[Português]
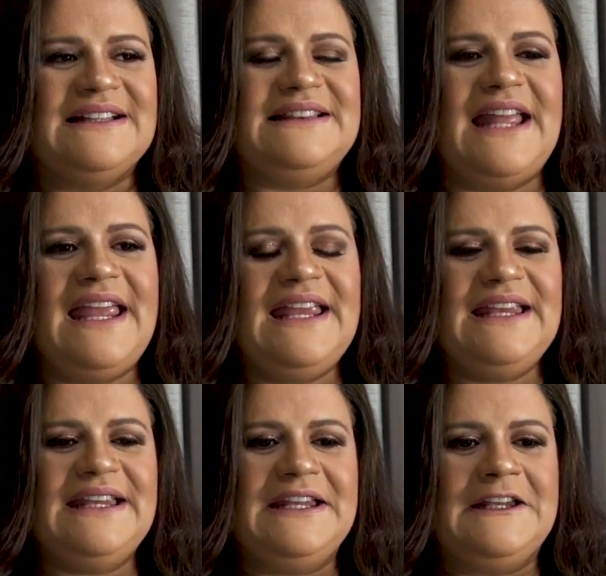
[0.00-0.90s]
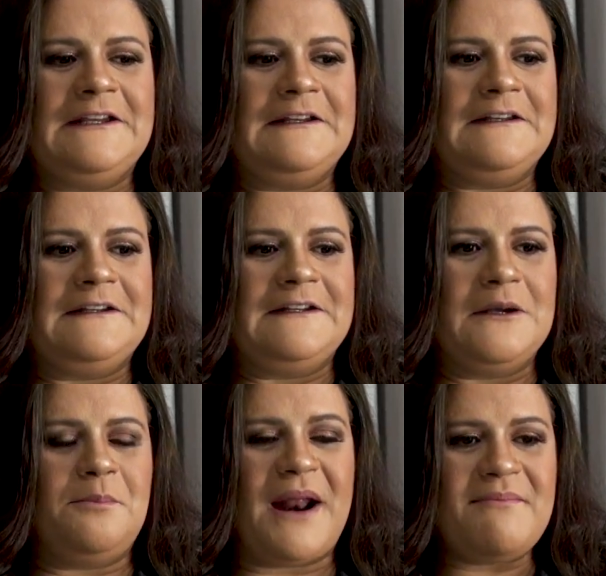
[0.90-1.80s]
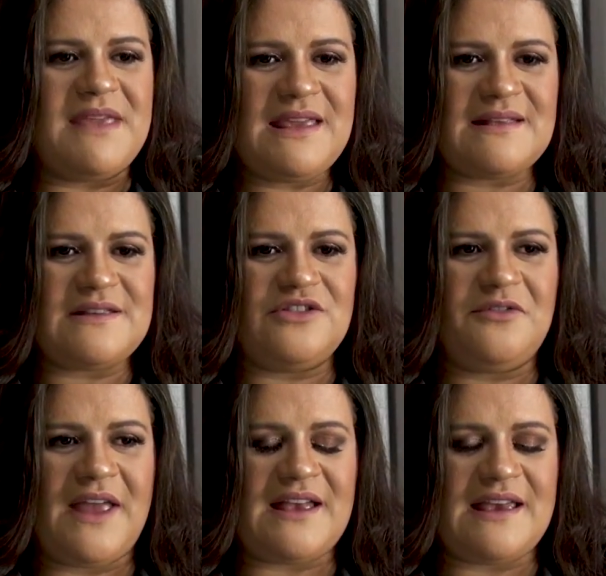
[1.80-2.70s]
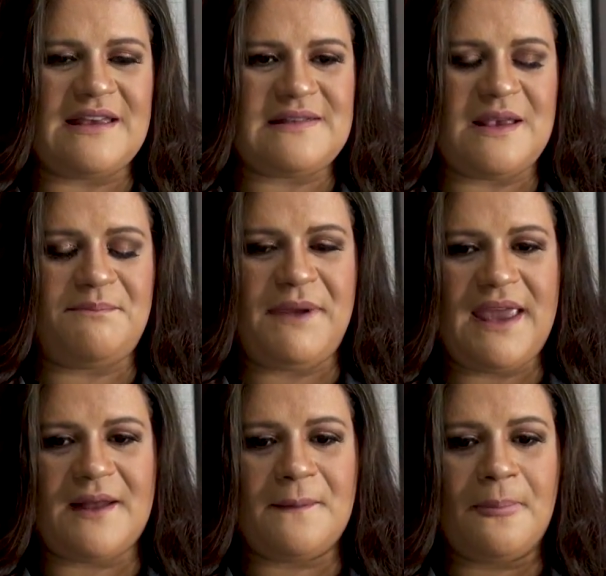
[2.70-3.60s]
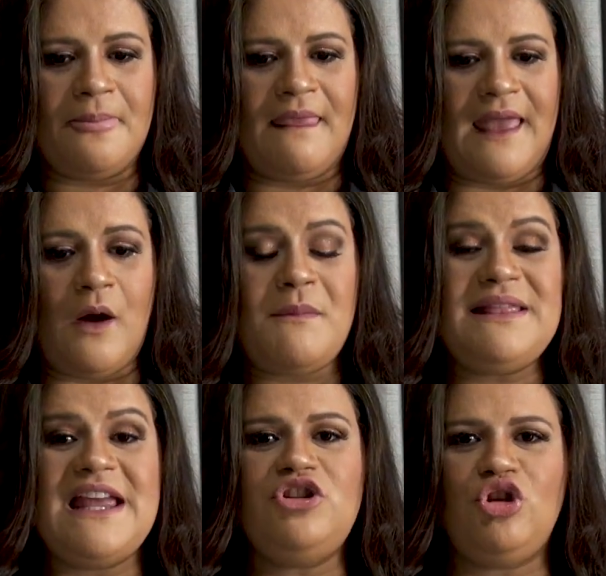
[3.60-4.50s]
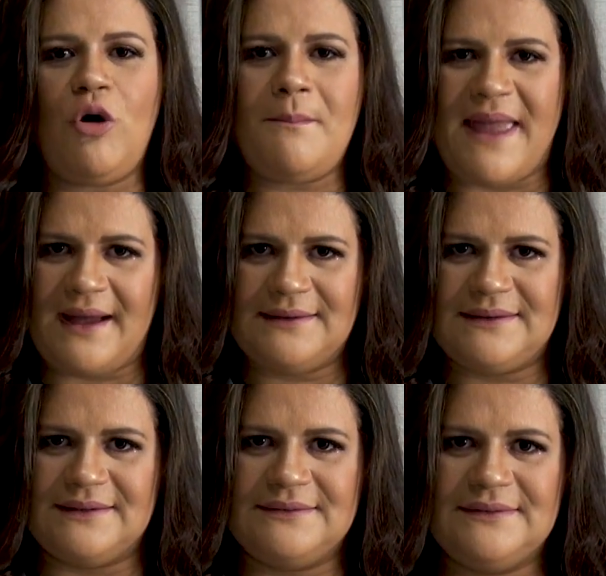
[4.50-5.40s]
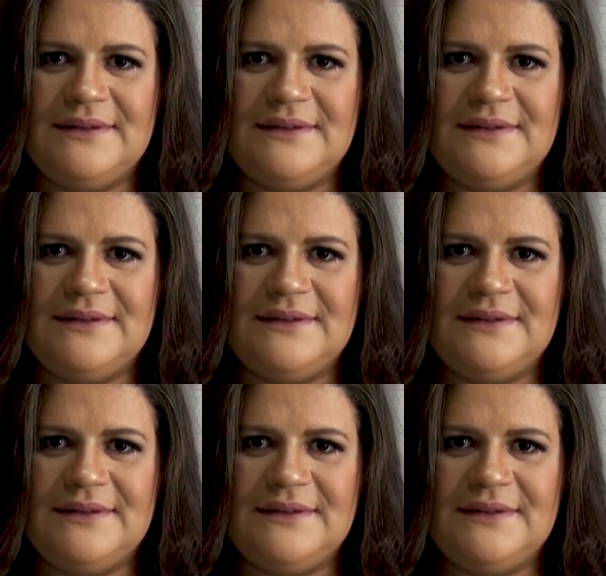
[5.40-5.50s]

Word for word: tem, para mim esse esse EP é uma descoberta.